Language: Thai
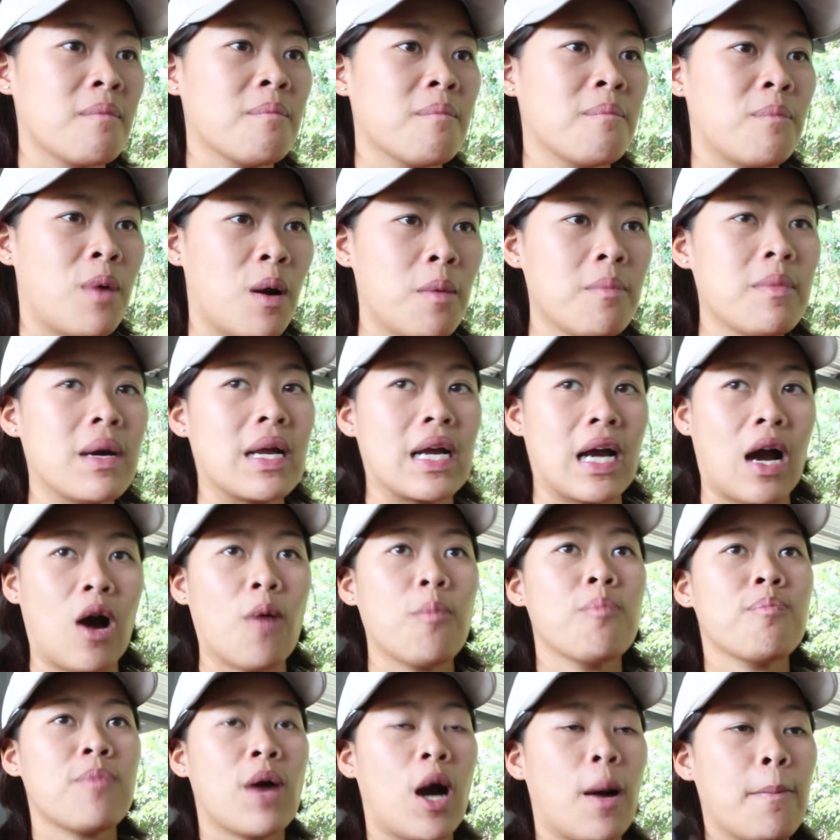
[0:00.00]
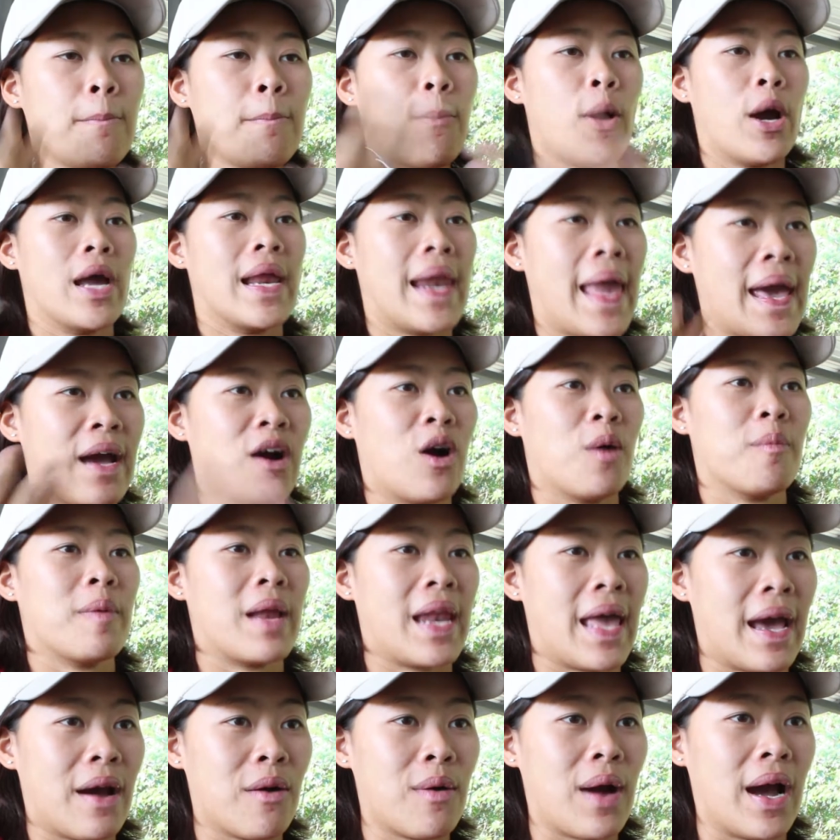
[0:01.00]
เพราะเหมือนเขาปล่อยแรงออกไป
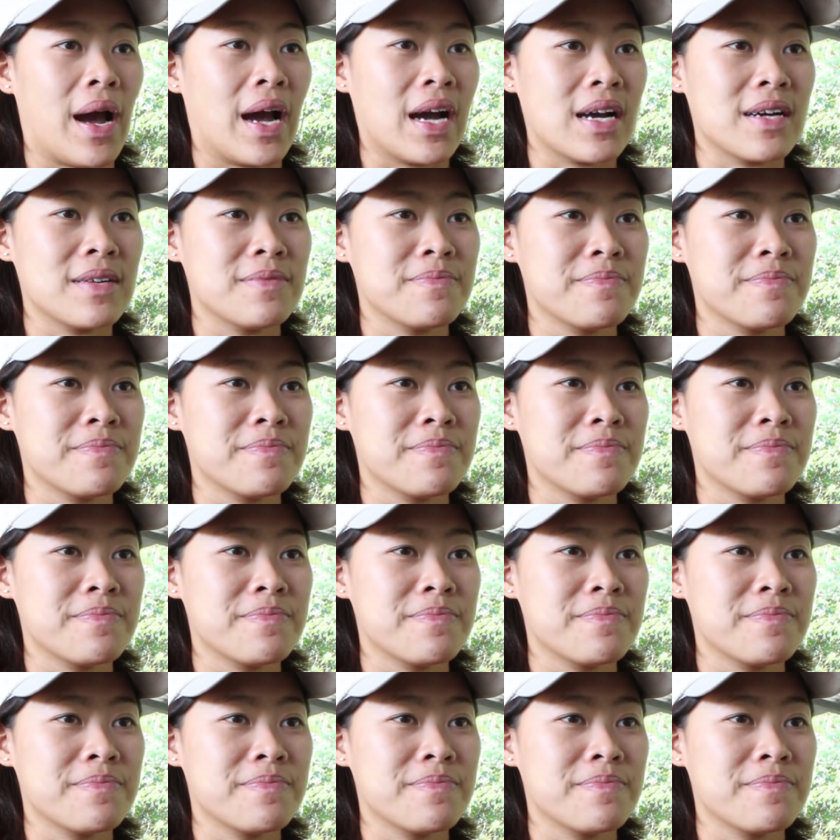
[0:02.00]
แล้วอะ